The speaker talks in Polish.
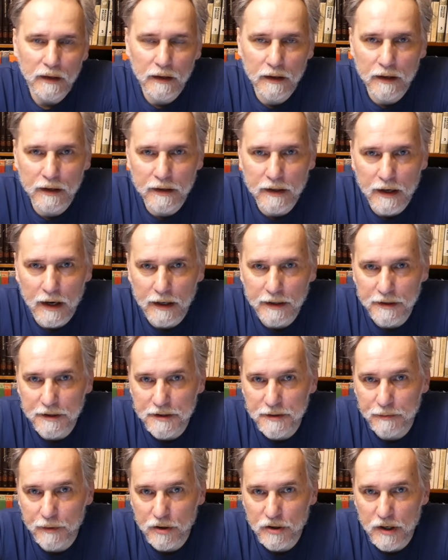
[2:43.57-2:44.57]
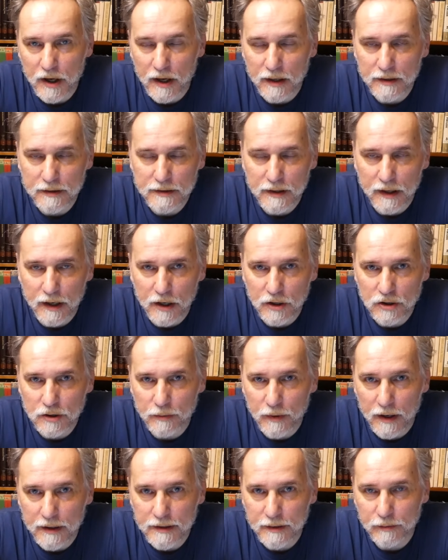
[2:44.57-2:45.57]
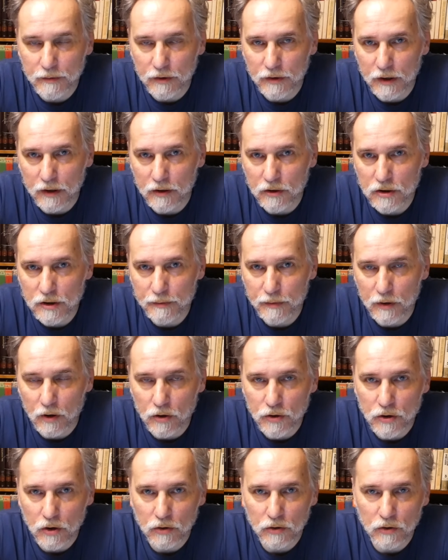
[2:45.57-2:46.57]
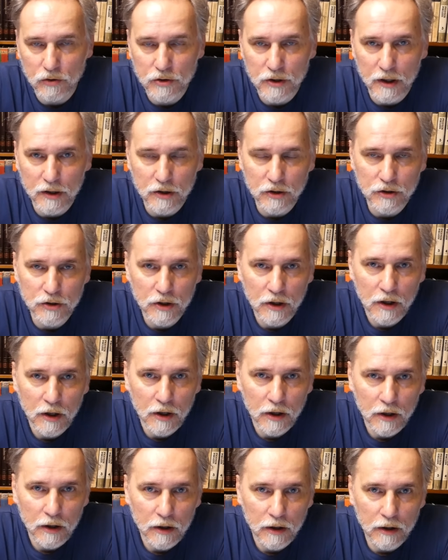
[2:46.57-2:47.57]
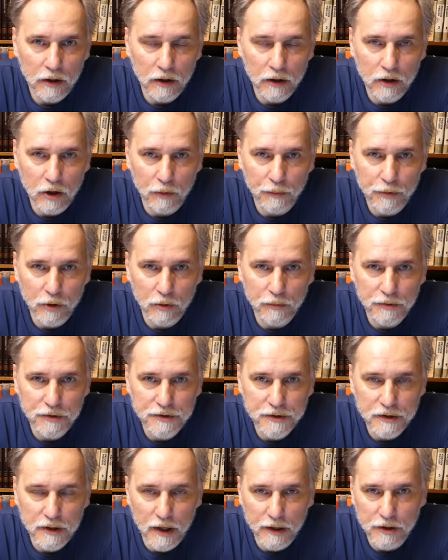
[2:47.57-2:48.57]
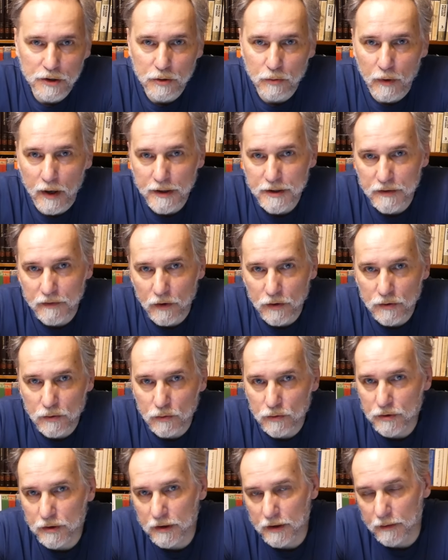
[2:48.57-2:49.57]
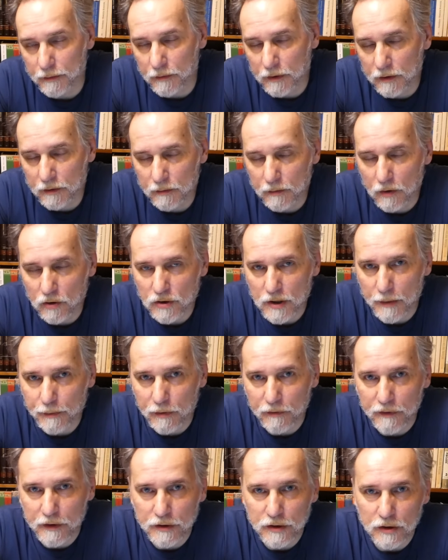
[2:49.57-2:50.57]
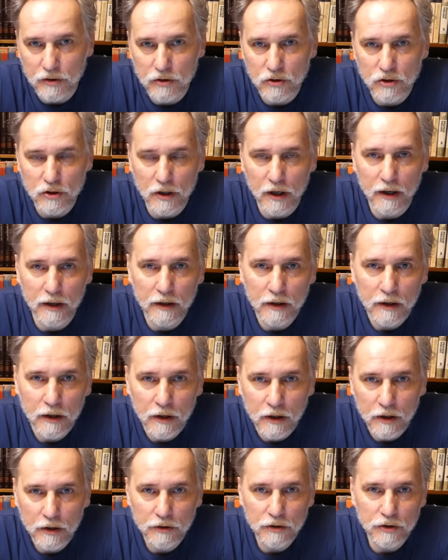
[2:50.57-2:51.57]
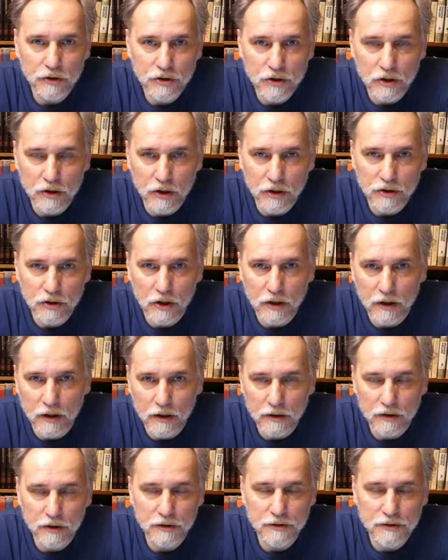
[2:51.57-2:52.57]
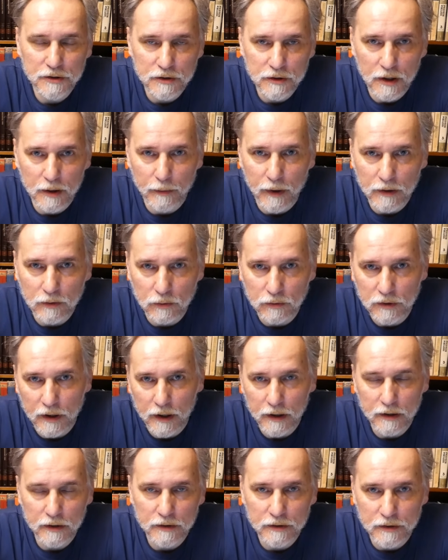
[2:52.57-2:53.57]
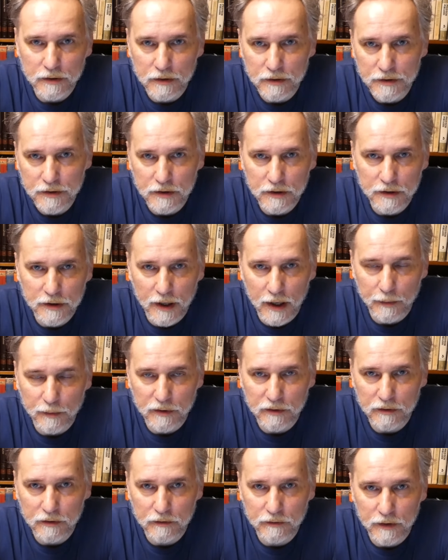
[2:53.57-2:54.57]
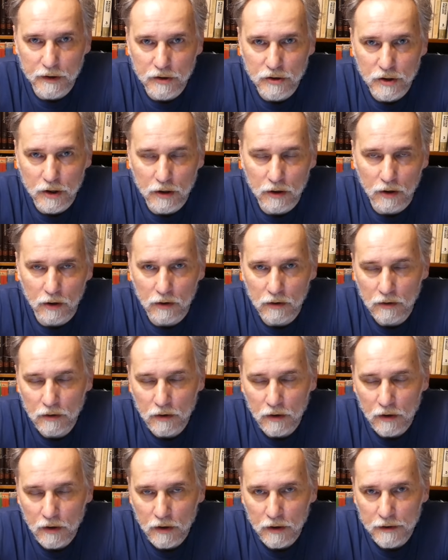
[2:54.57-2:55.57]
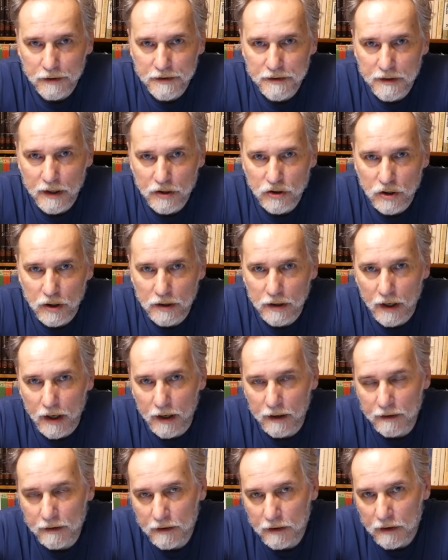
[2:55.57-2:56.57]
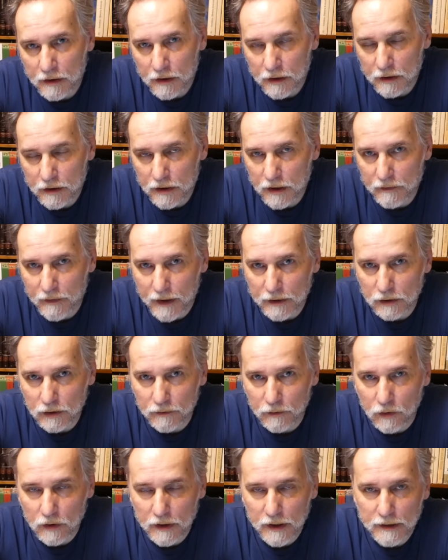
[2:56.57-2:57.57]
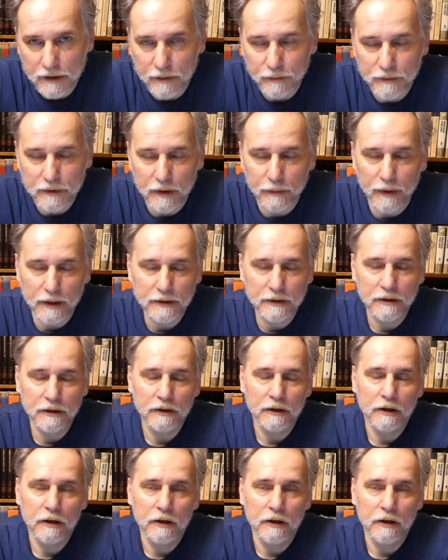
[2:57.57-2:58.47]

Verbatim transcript: generalnie zmierza za każdym razem do tego, żeby osiągnąć jakiś e, kompromis i jakiś ład. W związku z tym można powiedzieć, że nic się nie dzieje, nic nie ma tutaj e, z Indiami większego znaczenia i nie warto w ogóle na ten temat